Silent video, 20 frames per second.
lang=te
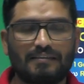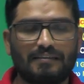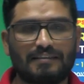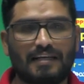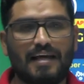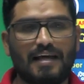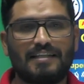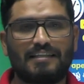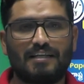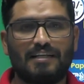
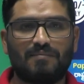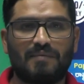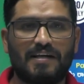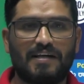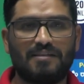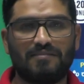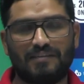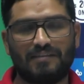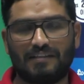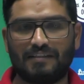సాయంత్రం
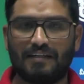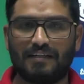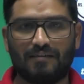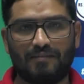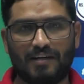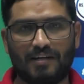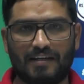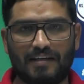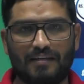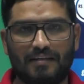ఐదు గంటల
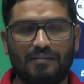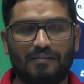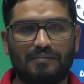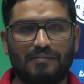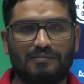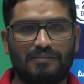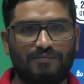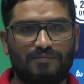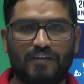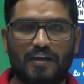వరకు
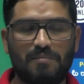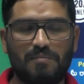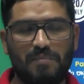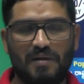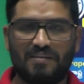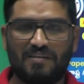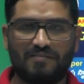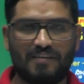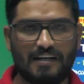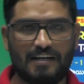ఫైవ్
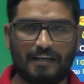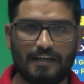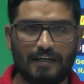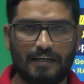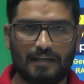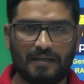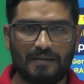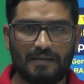పిఎం వరకు